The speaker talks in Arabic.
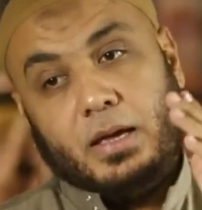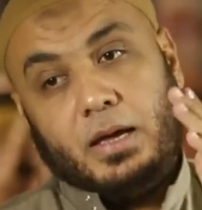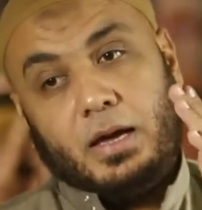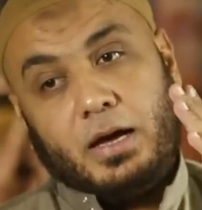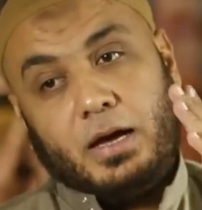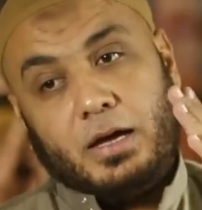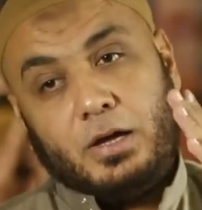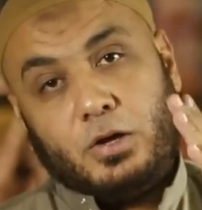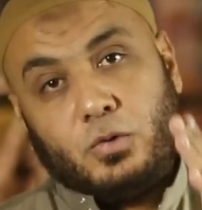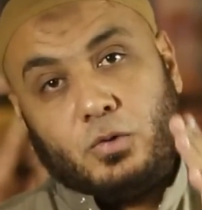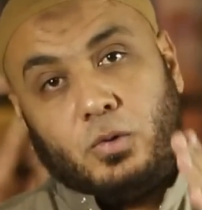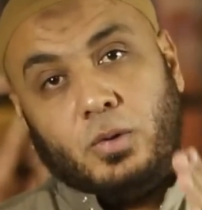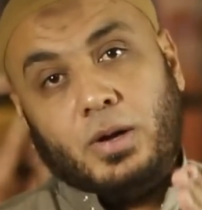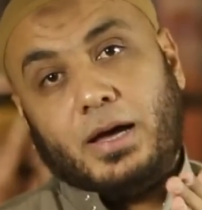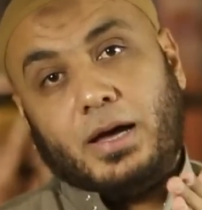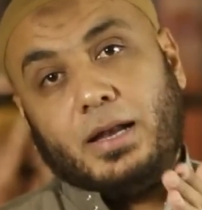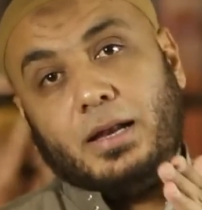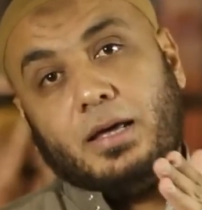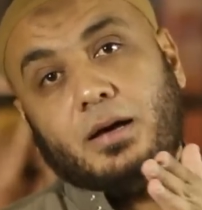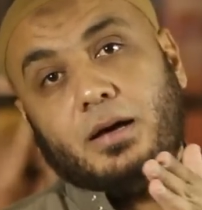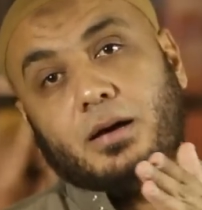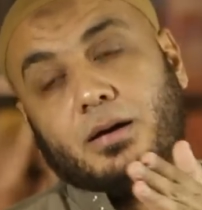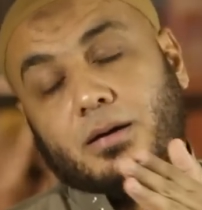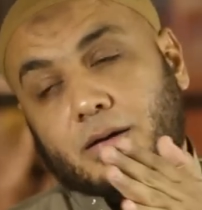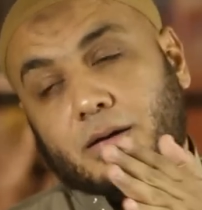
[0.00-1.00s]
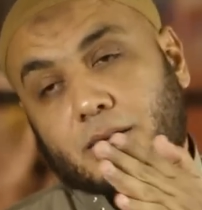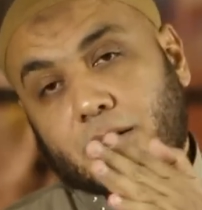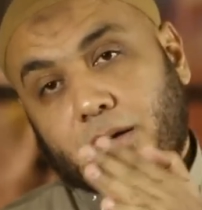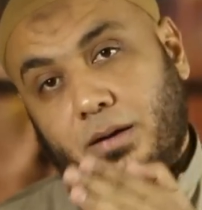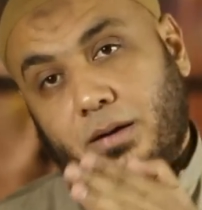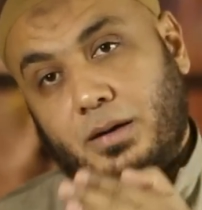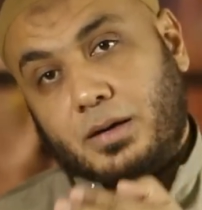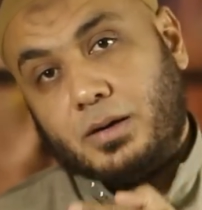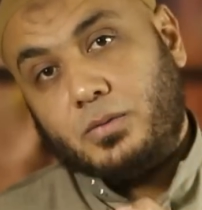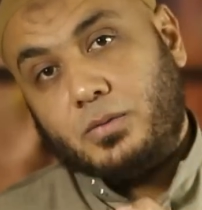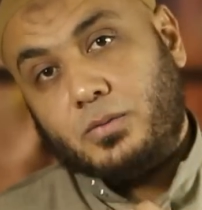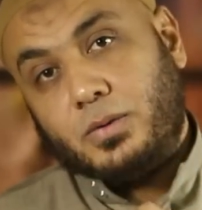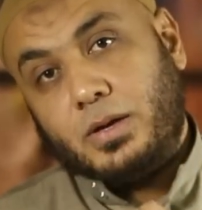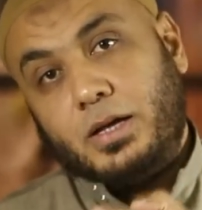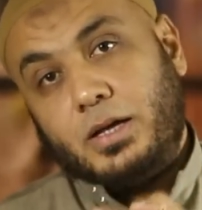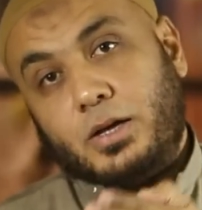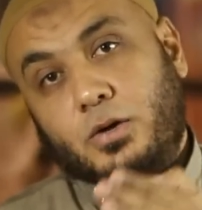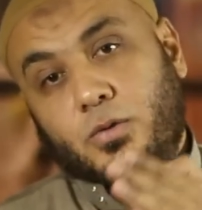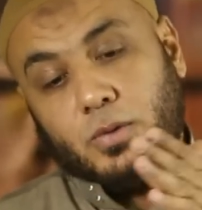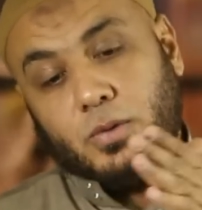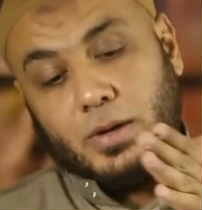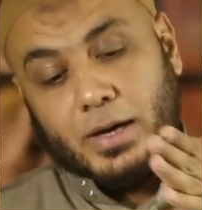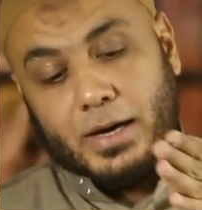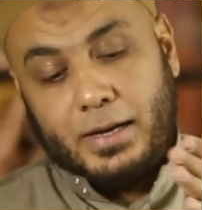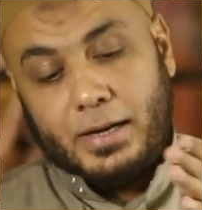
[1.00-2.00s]
هيكون عليها قضاء ولا
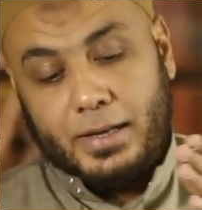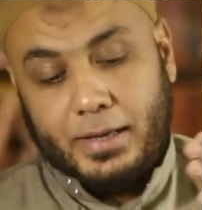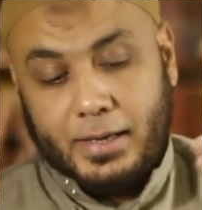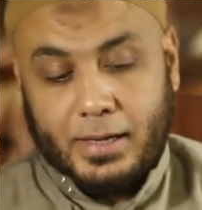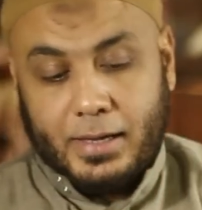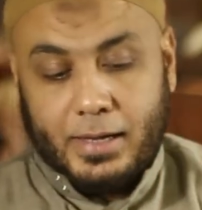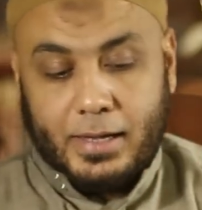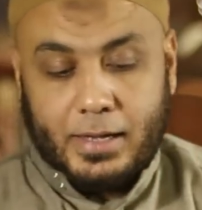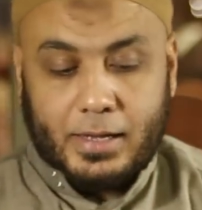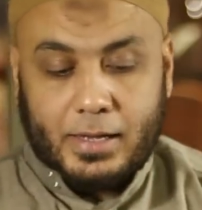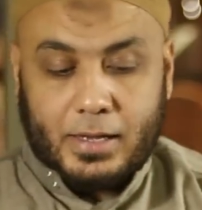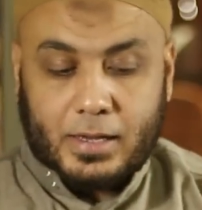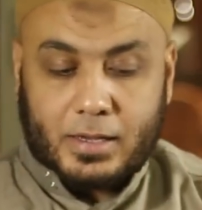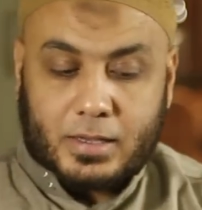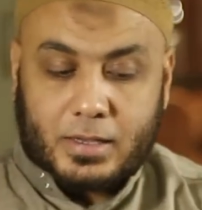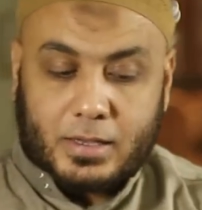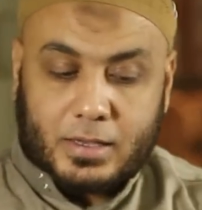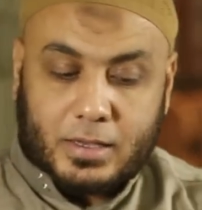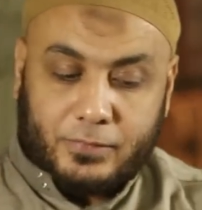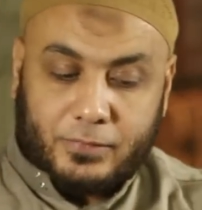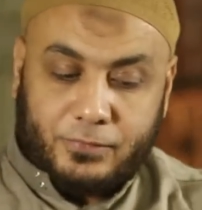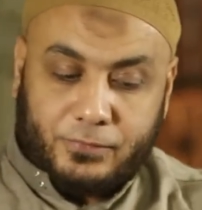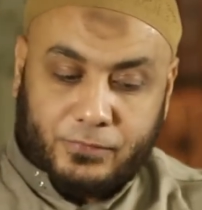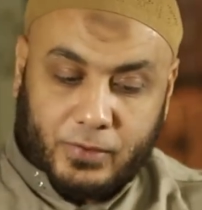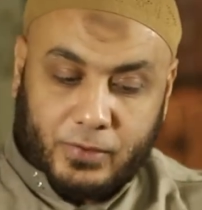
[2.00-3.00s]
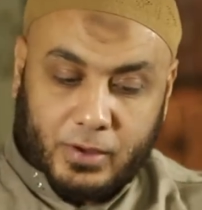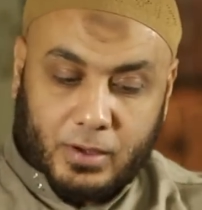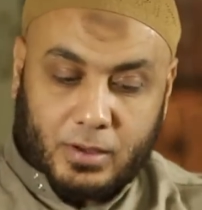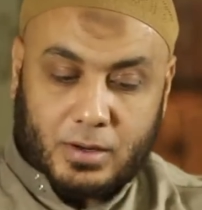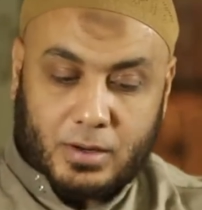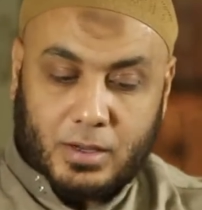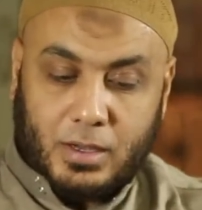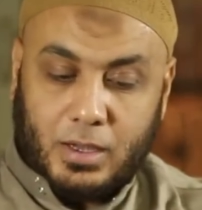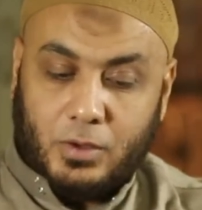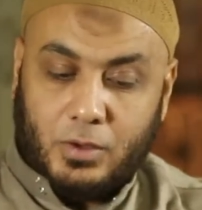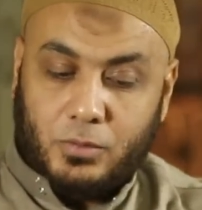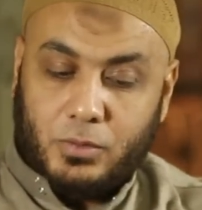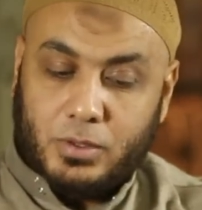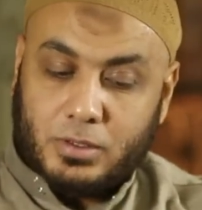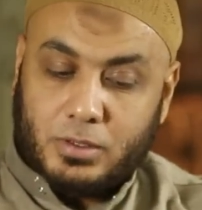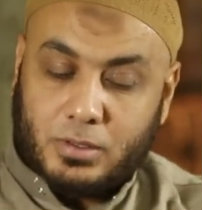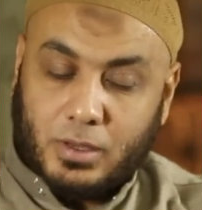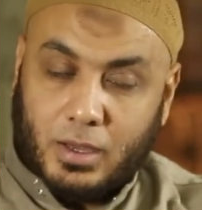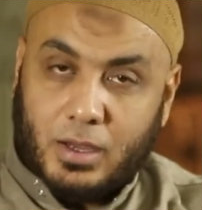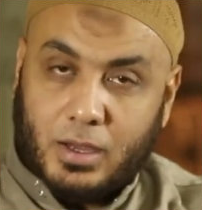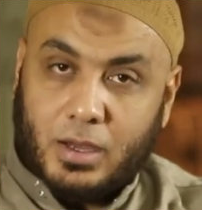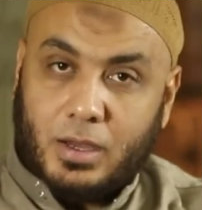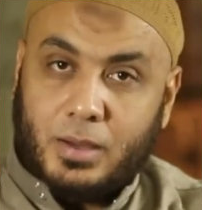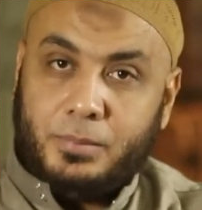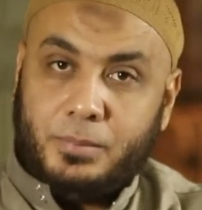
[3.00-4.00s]
يكون عليها كفارة أو
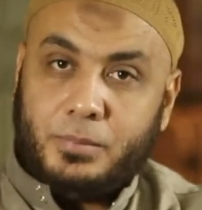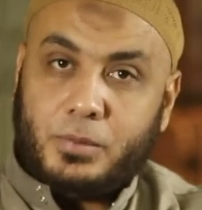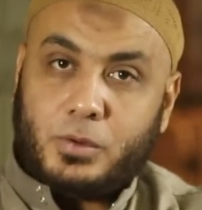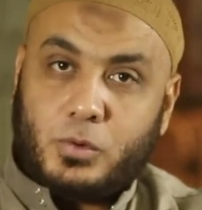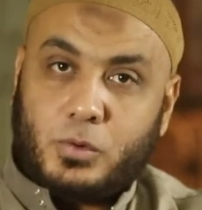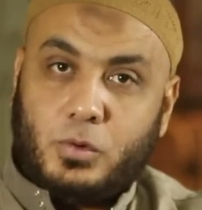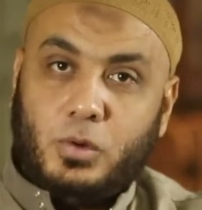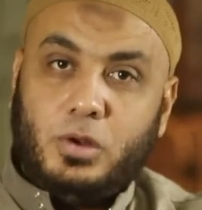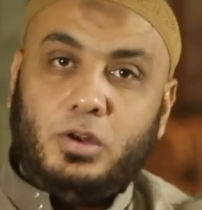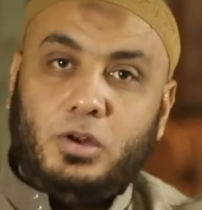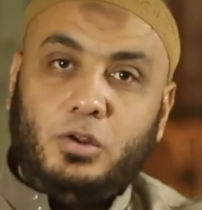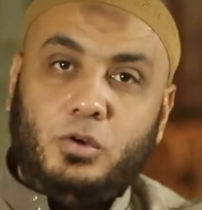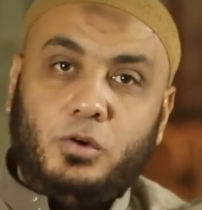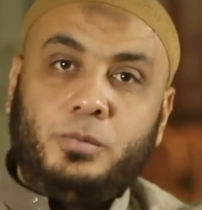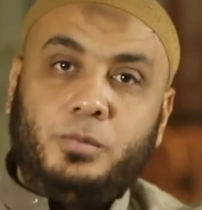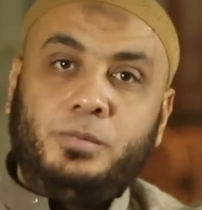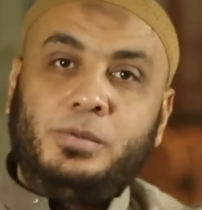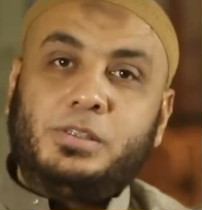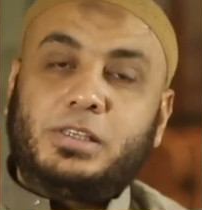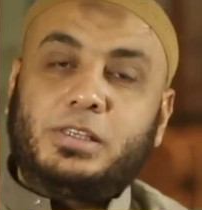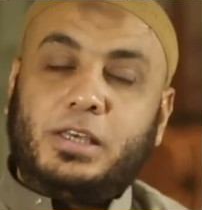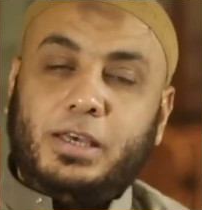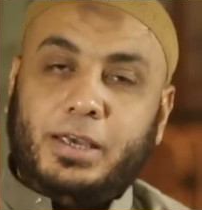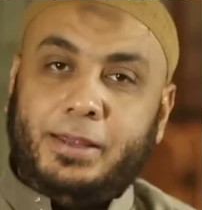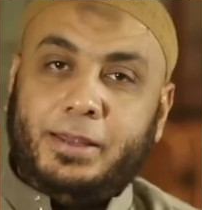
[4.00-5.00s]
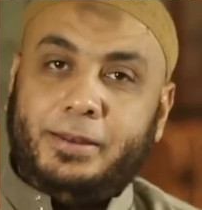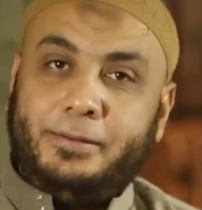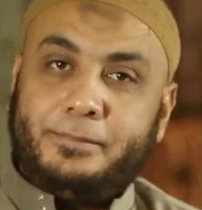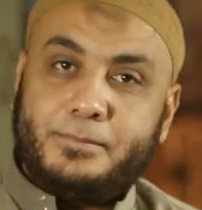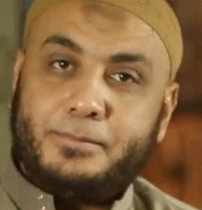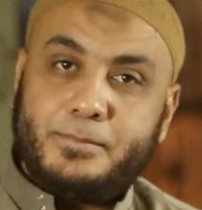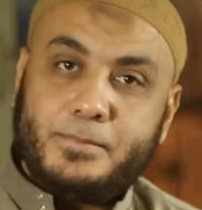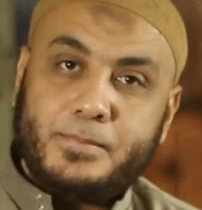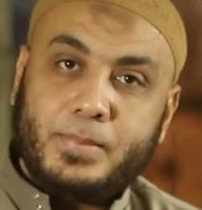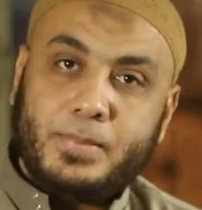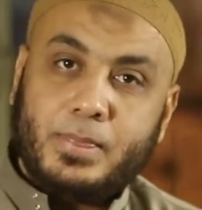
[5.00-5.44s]
إطعام كل يوم مسكين